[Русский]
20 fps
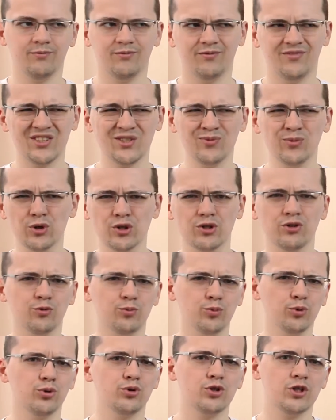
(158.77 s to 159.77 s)
Возможно, в
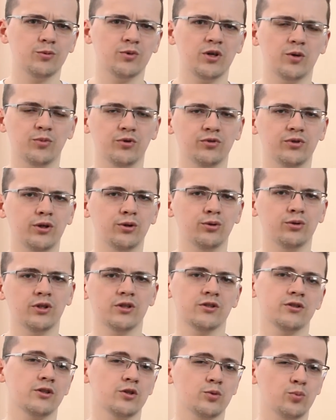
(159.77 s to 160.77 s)
будущем я повторю
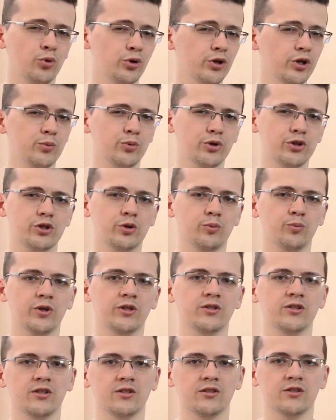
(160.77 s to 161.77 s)
тесты с более мощным
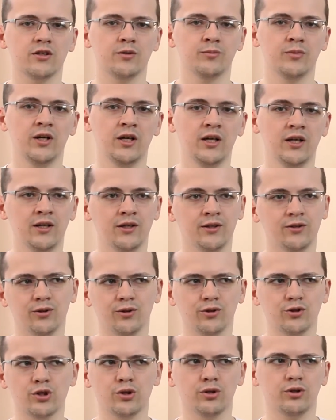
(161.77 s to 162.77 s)
процессором,
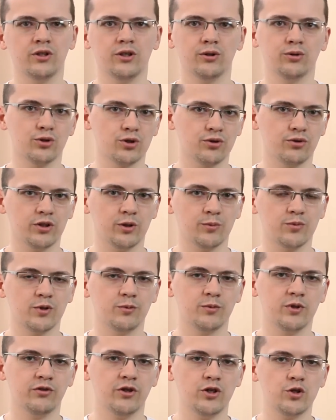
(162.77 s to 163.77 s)
но что-то я тоже в этом
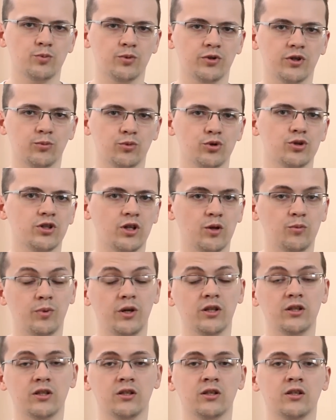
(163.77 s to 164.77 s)
сомневаюсь, потому что
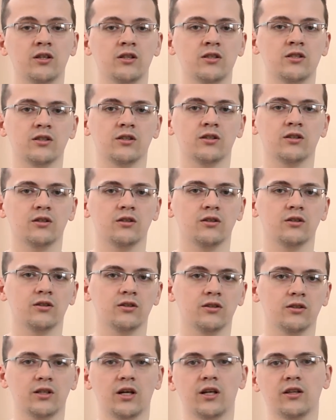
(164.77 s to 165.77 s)
опять-таки этих
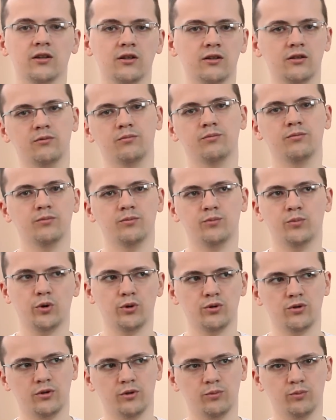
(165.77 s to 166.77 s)
э, данных
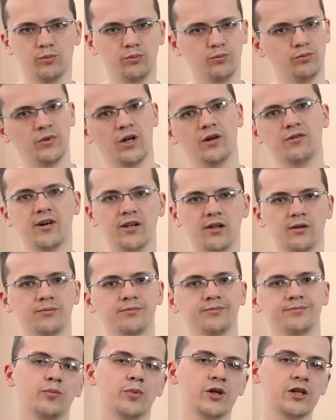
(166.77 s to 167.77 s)
просто навалом.
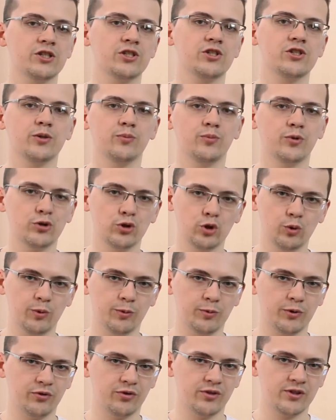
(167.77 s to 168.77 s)
Прежде чем
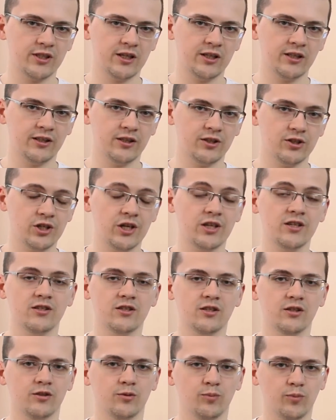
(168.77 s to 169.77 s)
приступим к официальной
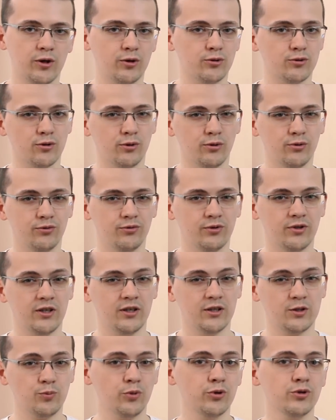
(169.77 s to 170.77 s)
части, пару слов
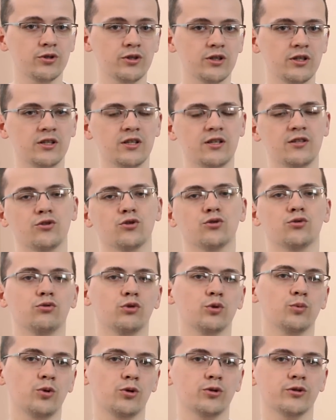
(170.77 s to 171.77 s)
о спонсоре. Я сижу в
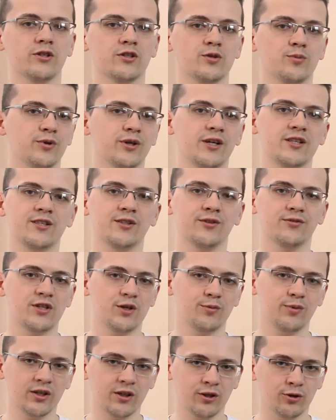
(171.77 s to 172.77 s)
футболке из магазина
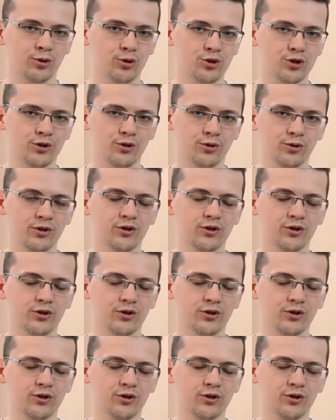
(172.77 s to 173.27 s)
всемайки.ру.